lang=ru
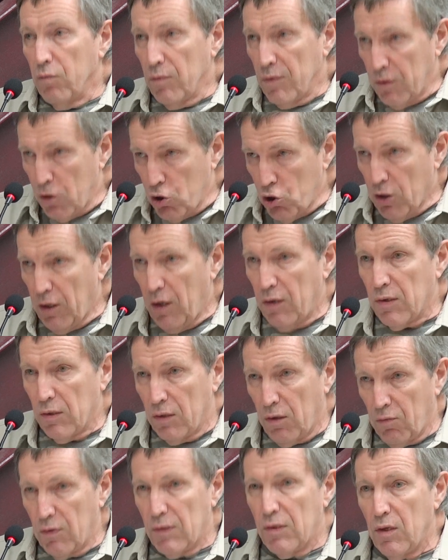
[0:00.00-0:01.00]
Начиная с
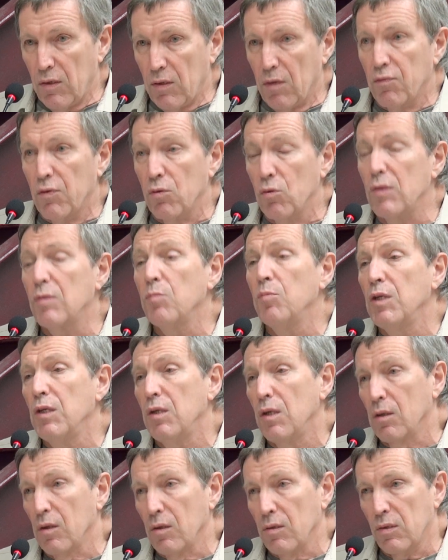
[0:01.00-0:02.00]
этого съезда все
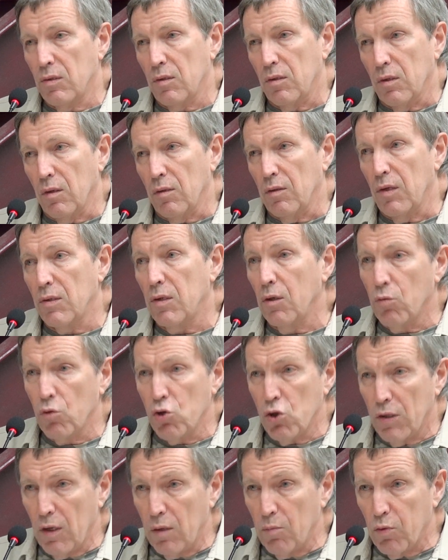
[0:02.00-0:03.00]
изменилось. На
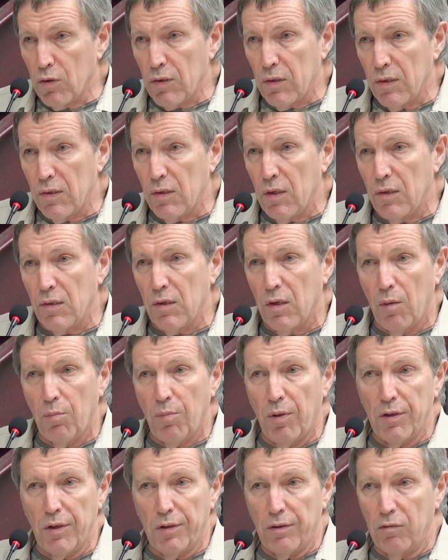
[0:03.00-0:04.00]
следующий день после съезда я
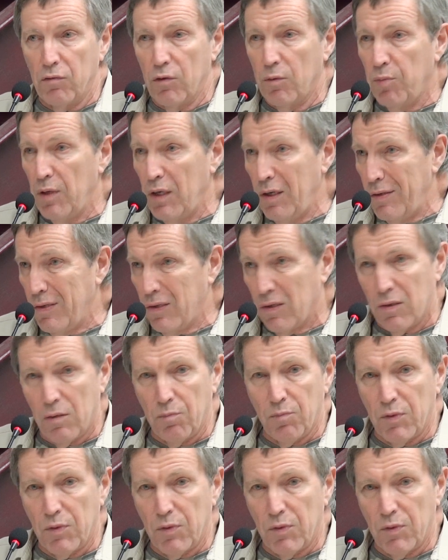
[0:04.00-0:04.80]
поехал в Тбилиси